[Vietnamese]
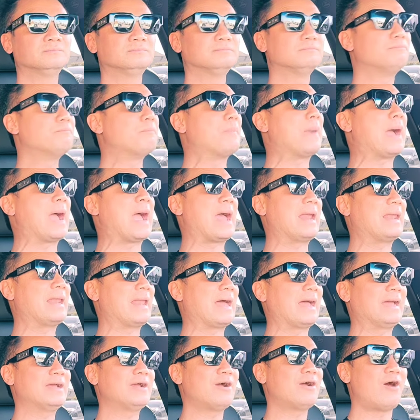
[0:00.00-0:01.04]
mà
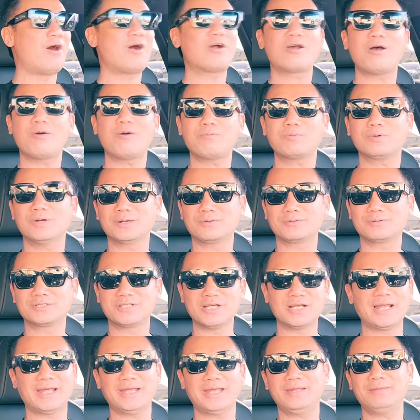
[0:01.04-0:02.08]
lại họ không được
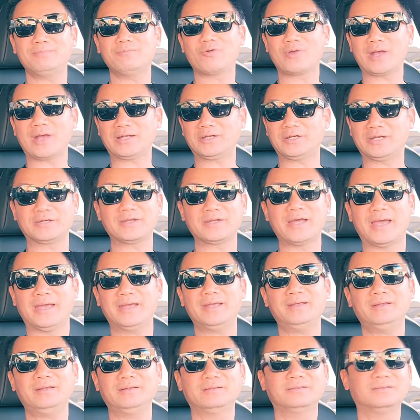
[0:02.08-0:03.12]
xử lý một cách triệt
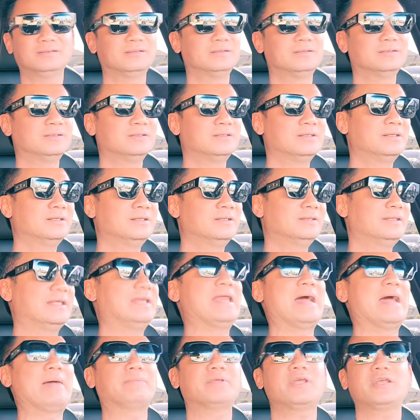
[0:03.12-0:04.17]
để thì
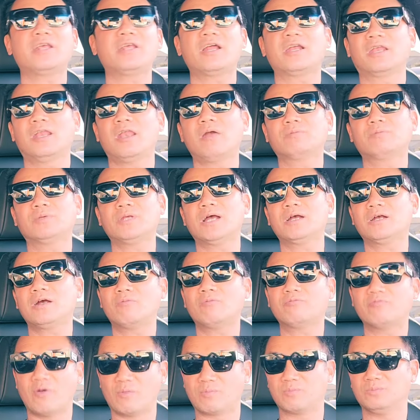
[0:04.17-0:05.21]
làm cho dòng lòng dân
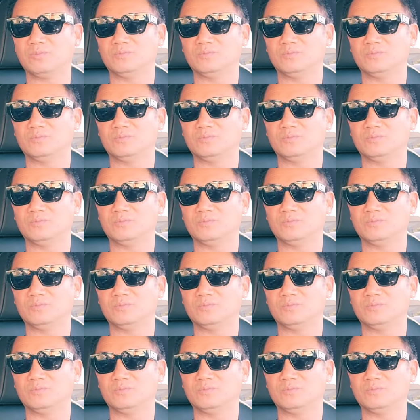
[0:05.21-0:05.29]
không phục